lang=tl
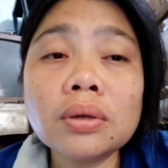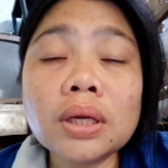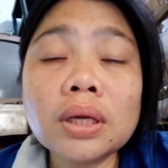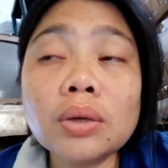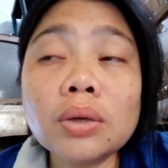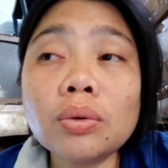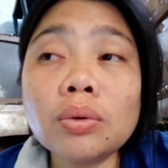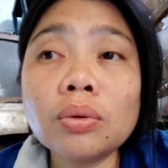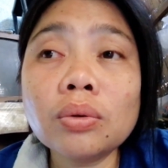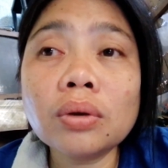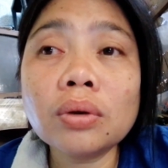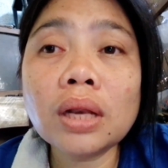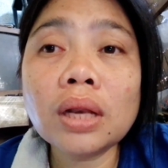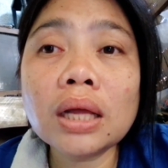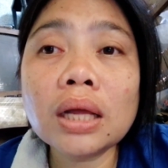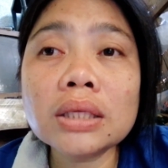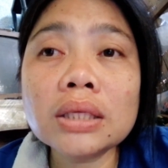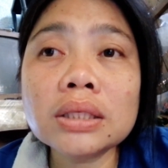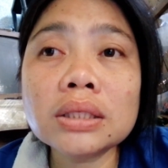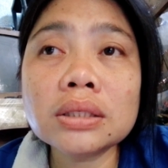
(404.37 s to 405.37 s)
ano
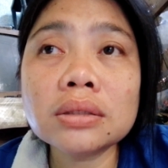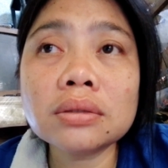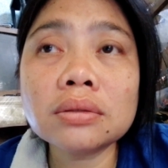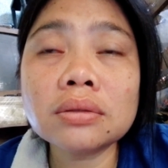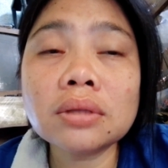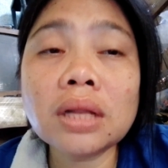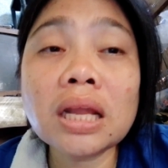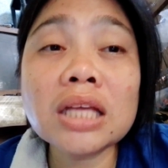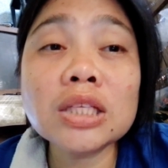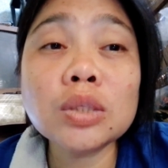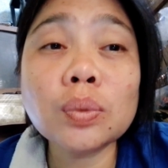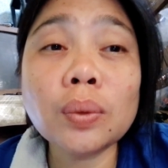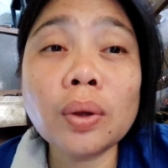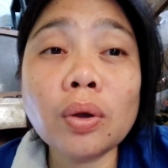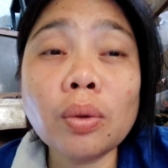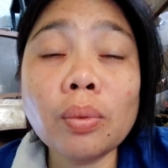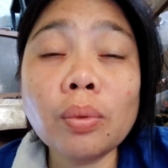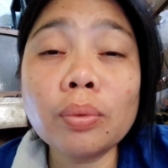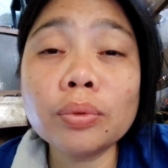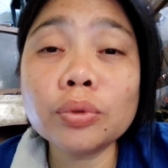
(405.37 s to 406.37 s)
last last
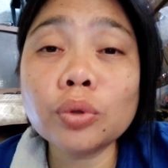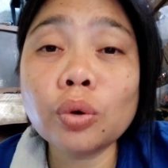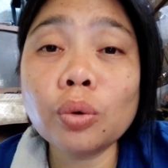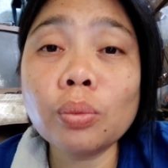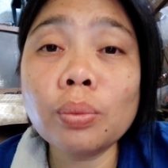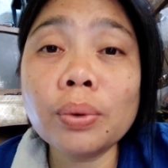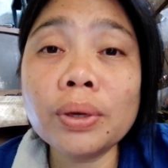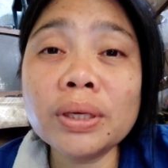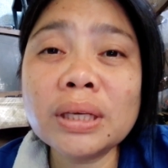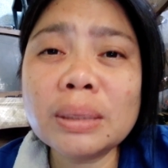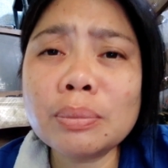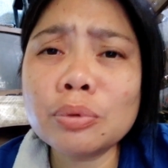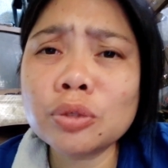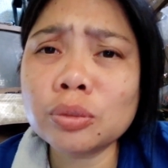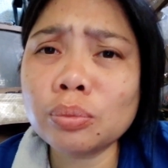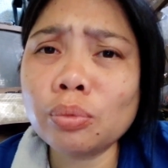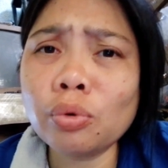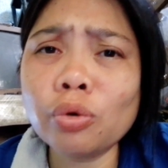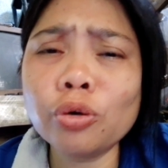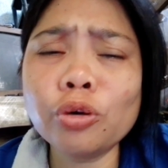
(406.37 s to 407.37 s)
week of October
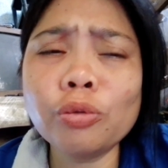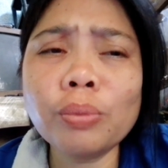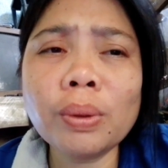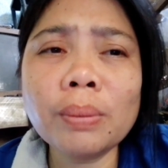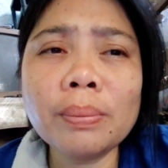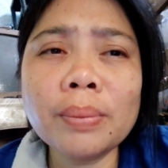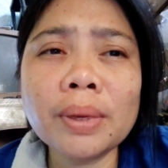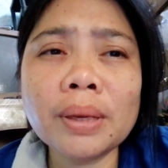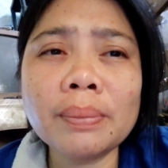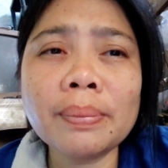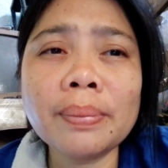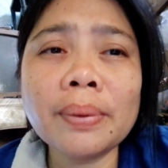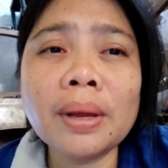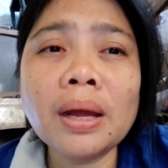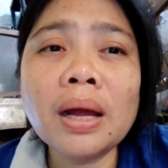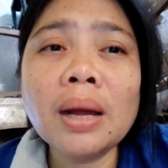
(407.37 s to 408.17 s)
tapos buong November